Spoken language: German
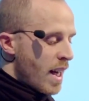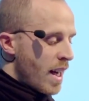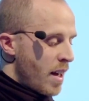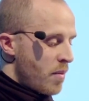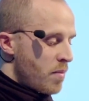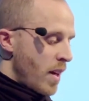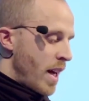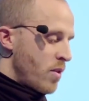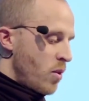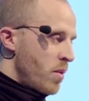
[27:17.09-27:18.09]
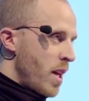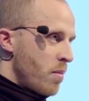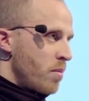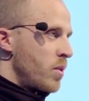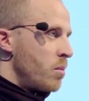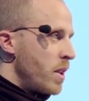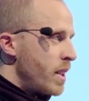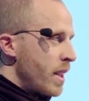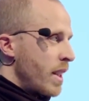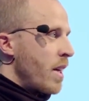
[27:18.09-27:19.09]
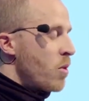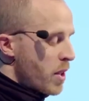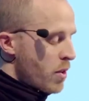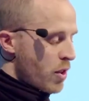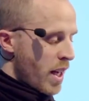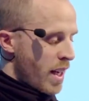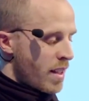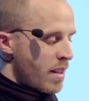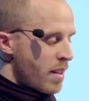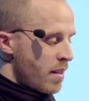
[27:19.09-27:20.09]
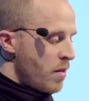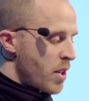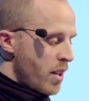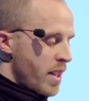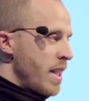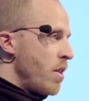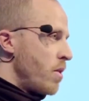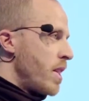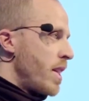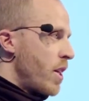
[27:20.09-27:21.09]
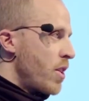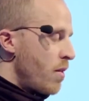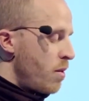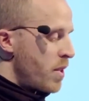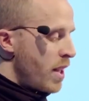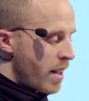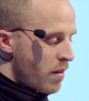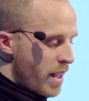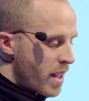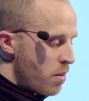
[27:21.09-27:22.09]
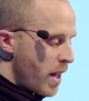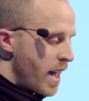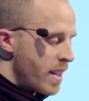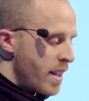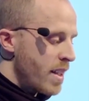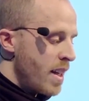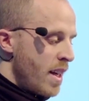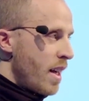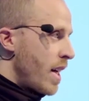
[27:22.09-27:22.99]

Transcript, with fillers: äh, also um dem so ein bisschen gegenüberzustehen, Visualisierung, die sehr stark vom Silicon Valley geprägt ist,